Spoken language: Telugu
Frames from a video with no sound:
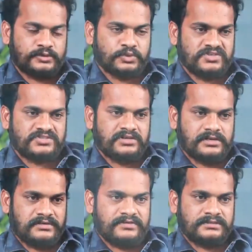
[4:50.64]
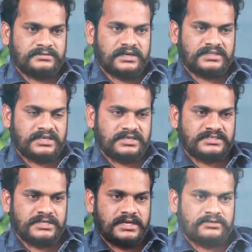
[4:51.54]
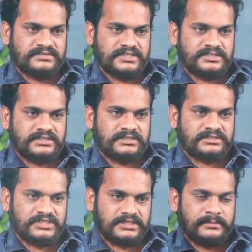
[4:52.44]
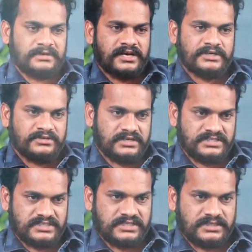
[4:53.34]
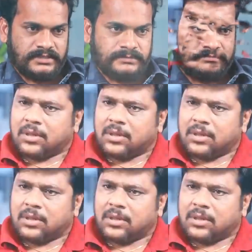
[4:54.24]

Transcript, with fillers: టూ థౌజండ్ లెవెన్ అది కేసీఆర్ విజయశాంతి చేతుల మీద ఆడియో రిలీజ్ అయింది